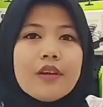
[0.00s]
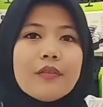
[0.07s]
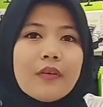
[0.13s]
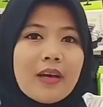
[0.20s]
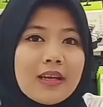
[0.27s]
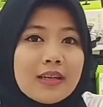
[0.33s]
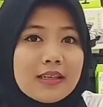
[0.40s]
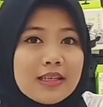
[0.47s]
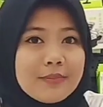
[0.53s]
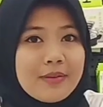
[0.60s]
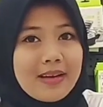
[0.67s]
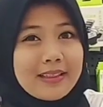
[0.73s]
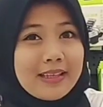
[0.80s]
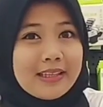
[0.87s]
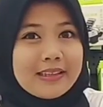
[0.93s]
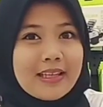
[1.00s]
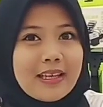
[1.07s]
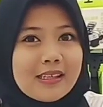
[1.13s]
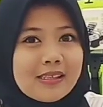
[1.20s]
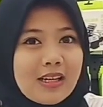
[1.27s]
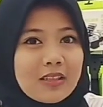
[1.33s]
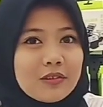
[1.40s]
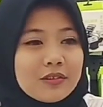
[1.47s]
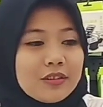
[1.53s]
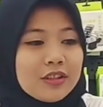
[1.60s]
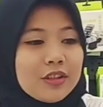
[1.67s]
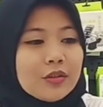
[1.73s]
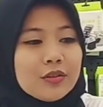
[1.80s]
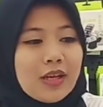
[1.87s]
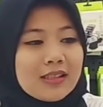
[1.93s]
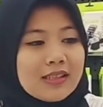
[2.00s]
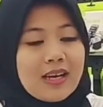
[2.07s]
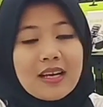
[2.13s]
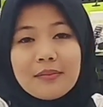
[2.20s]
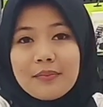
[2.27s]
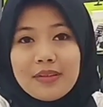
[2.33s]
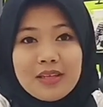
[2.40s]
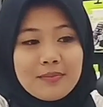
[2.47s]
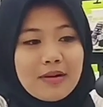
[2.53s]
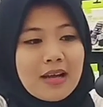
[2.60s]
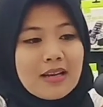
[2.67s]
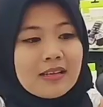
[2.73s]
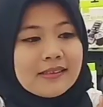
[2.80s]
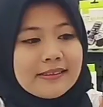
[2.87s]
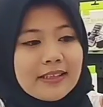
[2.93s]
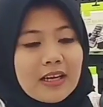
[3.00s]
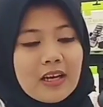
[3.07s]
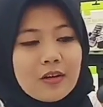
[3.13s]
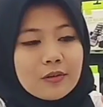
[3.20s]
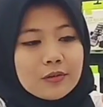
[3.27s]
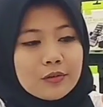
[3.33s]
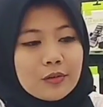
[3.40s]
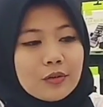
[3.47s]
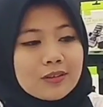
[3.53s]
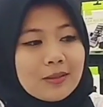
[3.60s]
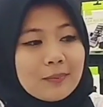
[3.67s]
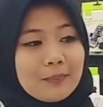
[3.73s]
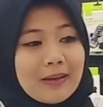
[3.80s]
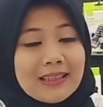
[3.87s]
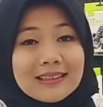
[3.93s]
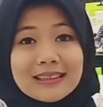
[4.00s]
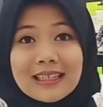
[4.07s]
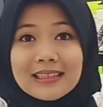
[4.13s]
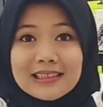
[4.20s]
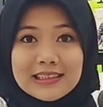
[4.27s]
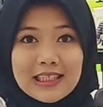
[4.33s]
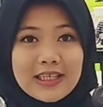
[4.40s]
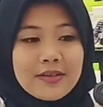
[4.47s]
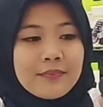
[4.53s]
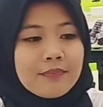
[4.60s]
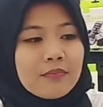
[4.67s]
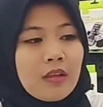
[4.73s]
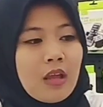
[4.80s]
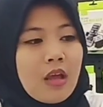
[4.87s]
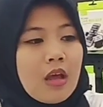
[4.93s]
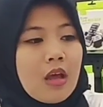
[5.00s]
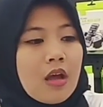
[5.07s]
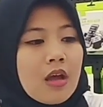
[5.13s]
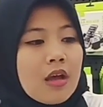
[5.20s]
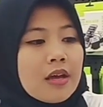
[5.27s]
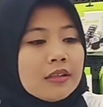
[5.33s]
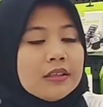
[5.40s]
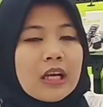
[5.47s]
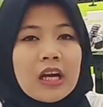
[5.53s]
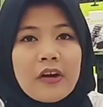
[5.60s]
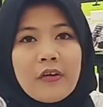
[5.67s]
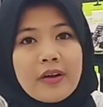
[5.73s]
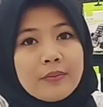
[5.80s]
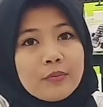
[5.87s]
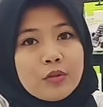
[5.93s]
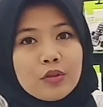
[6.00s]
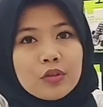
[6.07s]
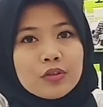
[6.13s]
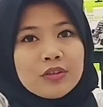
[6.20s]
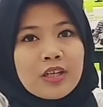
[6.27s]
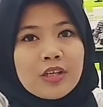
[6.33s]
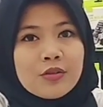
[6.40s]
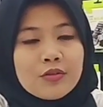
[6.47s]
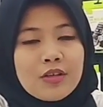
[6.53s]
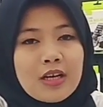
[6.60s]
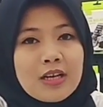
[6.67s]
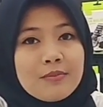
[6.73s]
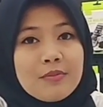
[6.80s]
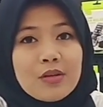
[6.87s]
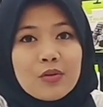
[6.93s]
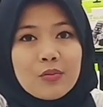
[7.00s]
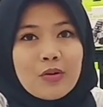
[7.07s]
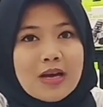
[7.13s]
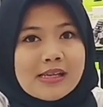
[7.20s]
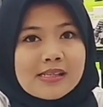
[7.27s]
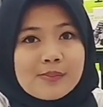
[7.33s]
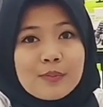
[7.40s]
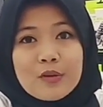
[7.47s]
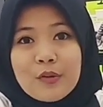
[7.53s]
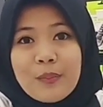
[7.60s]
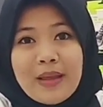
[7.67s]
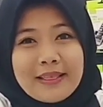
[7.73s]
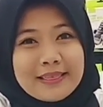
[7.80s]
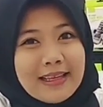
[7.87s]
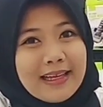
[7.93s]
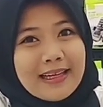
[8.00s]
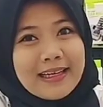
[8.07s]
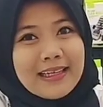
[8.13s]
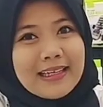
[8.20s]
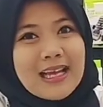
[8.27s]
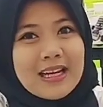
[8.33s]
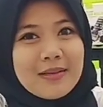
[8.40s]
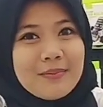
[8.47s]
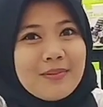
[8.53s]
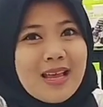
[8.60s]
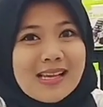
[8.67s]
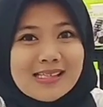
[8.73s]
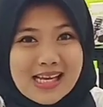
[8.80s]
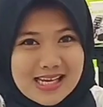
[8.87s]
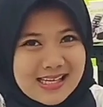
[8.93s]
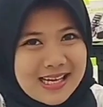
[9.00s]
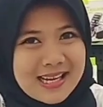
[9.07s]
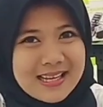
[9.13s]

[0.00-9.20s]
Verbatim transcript: dan Liberty T100 ini juga sangat minimalis ya untuk tempat charge-nya jangkauan lututnya juga lebih luas 10 meter dari biasanya